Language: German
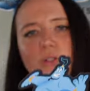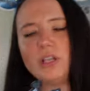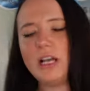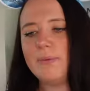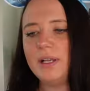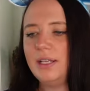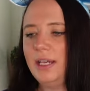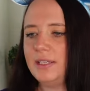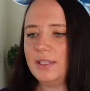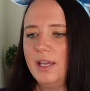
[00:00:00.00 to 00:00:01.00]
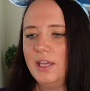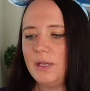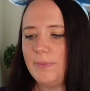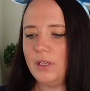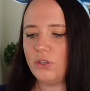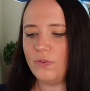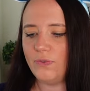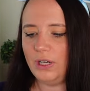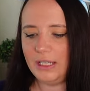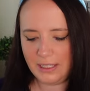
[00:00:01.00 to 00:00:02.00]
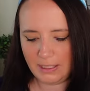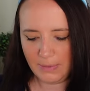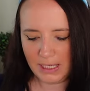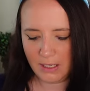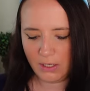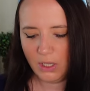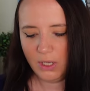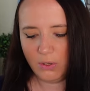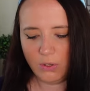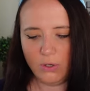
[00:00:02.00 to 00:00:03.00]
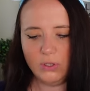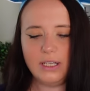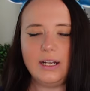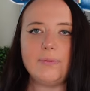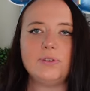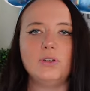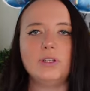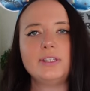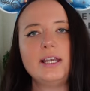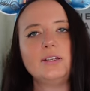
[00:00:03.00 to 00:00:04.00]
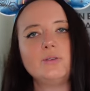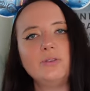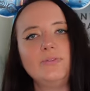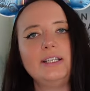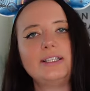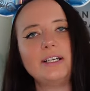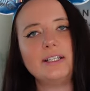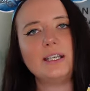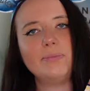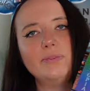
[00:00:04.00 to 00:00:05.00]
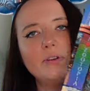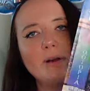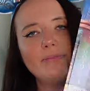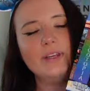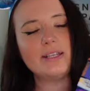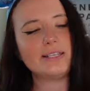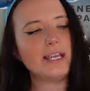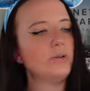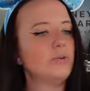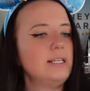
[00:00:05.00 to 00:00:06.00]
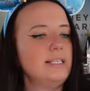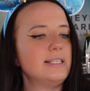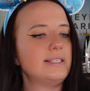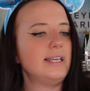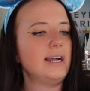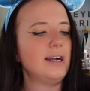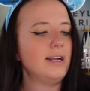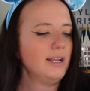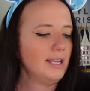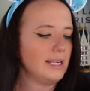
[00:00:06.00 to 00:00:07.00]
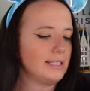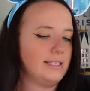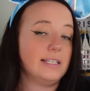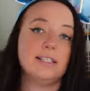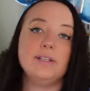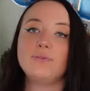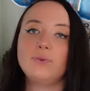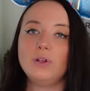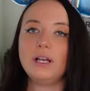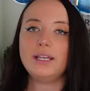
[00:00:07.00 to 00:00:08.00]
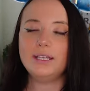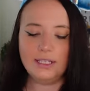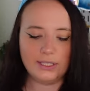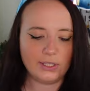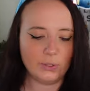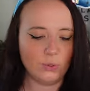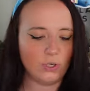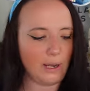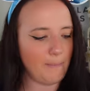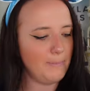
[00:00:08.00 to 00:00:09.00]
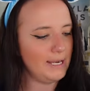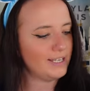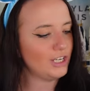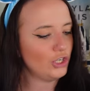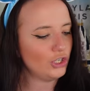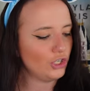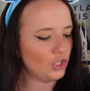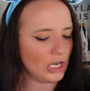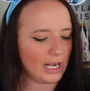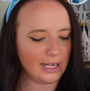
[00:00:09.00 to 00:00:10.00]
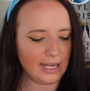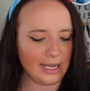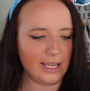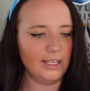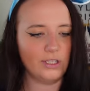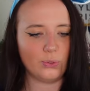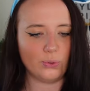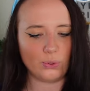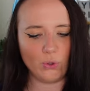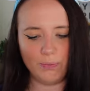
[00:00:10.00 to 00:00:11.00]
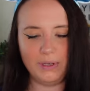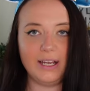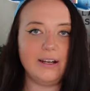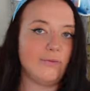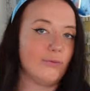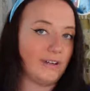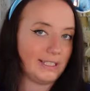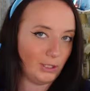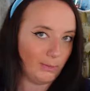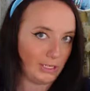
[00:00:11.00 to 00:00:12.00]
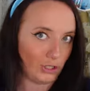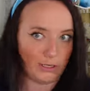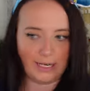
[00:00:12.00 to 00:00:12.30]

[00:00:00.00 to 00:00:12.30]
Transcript: besonderer Magnet. Ich habe den ja schon von letztem Jahr. Und dann gab es die neue Zeitung. Wie gesagt, es gibt nochmal vier Zeitungen dieses Jahr. Das ist jetzt die Frühjahr-Edition mit Shanghai Zootopia, wo, was ich mir ja schon